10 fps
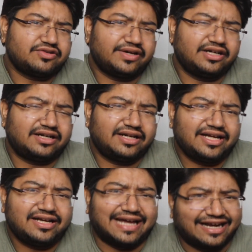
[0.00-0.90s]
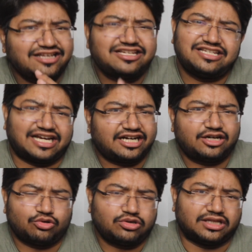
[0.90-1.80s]
విషయం ఏంటంటే ఎనర్జీ
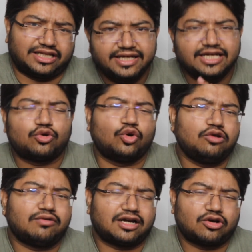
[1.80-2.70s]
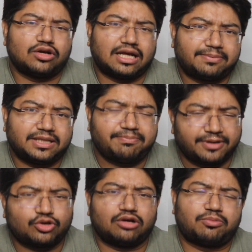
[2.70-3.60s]
జనరేట్ అవుతుంది ఈ కోల్ వల్లనో లేకపోతే
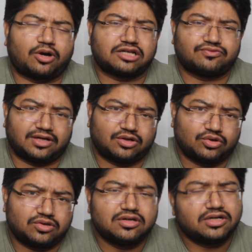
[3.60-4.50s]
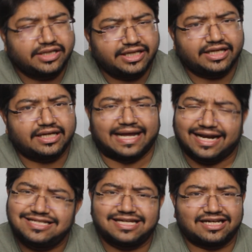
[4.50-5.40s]
పెట్రోల్ ప్రోడక్ట్స్ వల్లనో ఈ
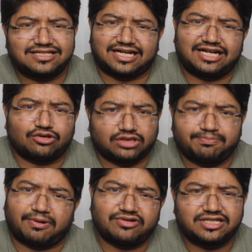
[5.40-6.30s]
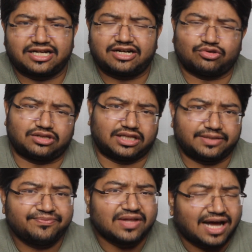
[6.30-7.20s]
ఎనర్జీ అన్నది జనరేట్ అవుతుంది పవర్ జనరేట్ అవుతుంది
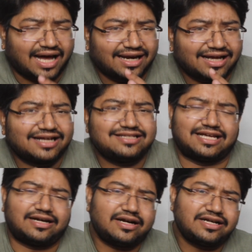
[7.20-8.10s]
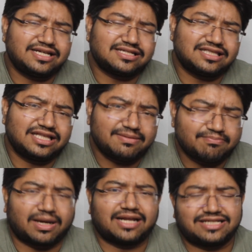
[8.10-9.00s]
అలాగే జనరేట్ చేసింది
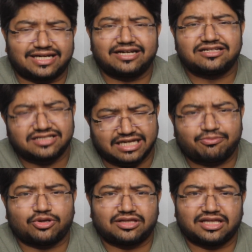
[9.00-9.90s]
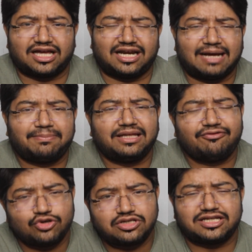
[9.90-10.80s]
మన జనరేషన్ సరిపోతుందా లేకపోతే
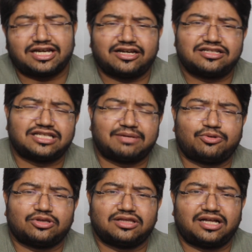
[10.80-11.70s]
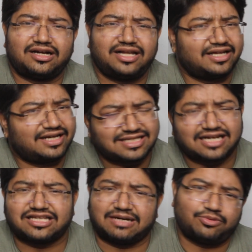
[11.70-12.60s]
ఫ్యూచర్ జనరేషన్ సరిపోతుందా అంటే
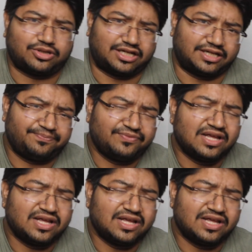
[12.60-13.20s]
నిజంగా సరిపోదండి